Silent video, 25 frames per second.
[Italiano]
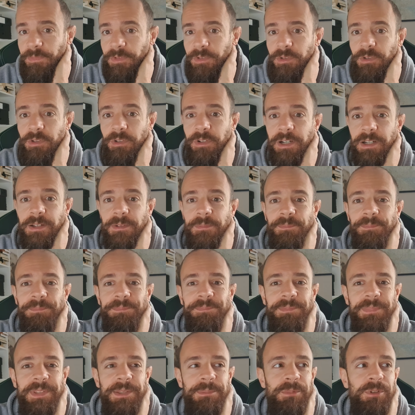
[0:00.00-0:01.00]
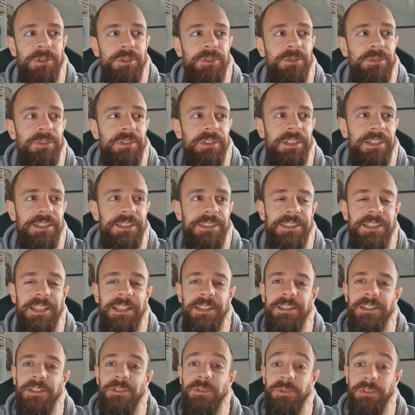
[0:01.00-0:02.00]
Ora, è molto
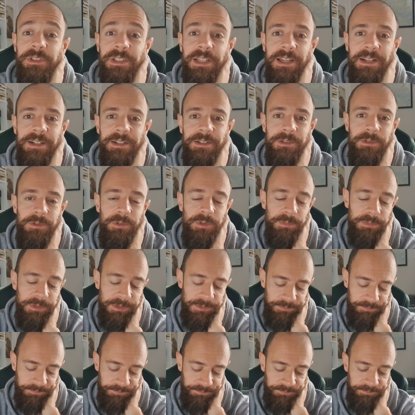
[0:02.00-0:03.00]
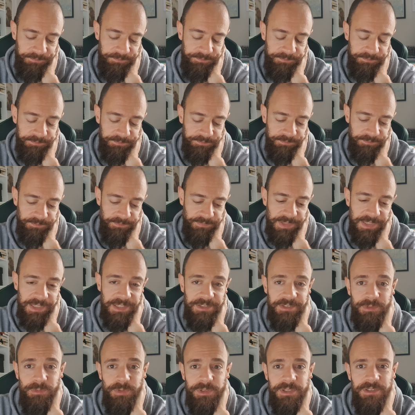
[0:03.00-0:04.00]
interessante notare come la
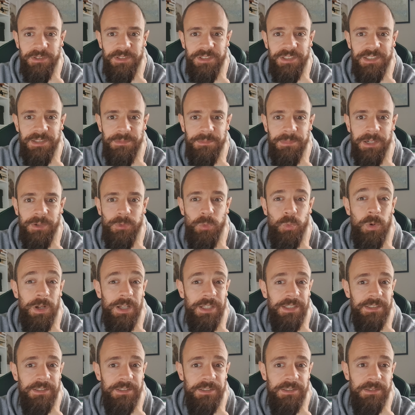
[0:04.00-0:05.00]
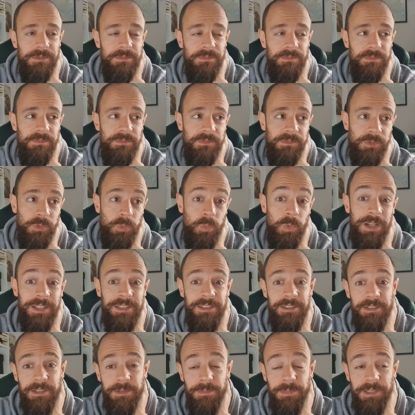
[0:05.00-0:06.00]
situazione sembra quasi,
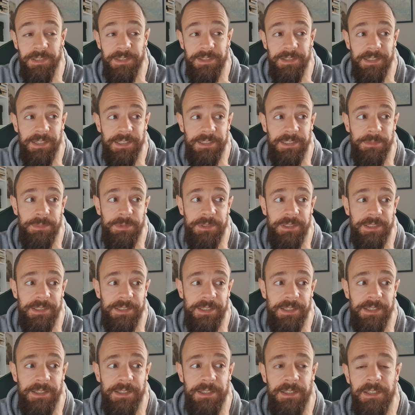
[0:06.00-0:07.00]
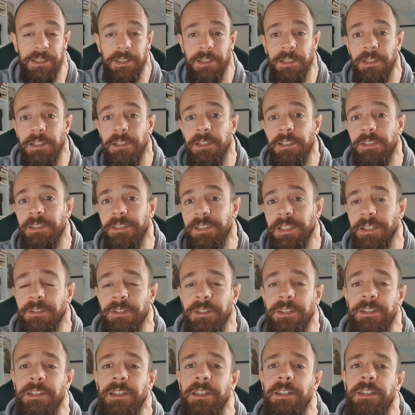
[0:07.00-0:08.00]
quasi ribaltata, perché se
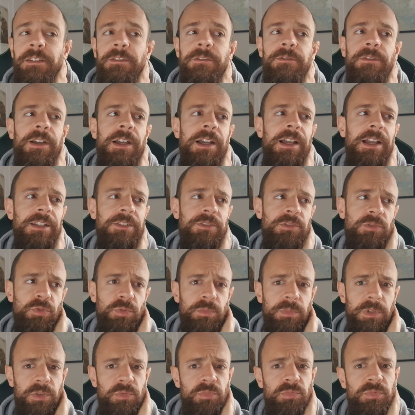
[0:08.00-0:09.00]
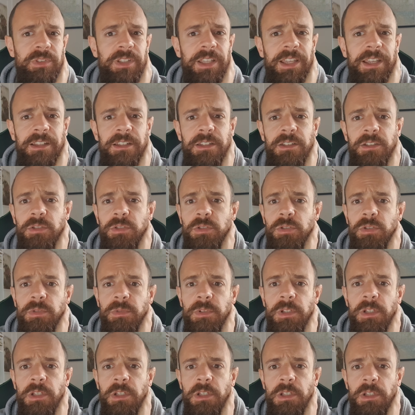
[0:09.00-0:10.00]
vent'anni fa assumere un tecnico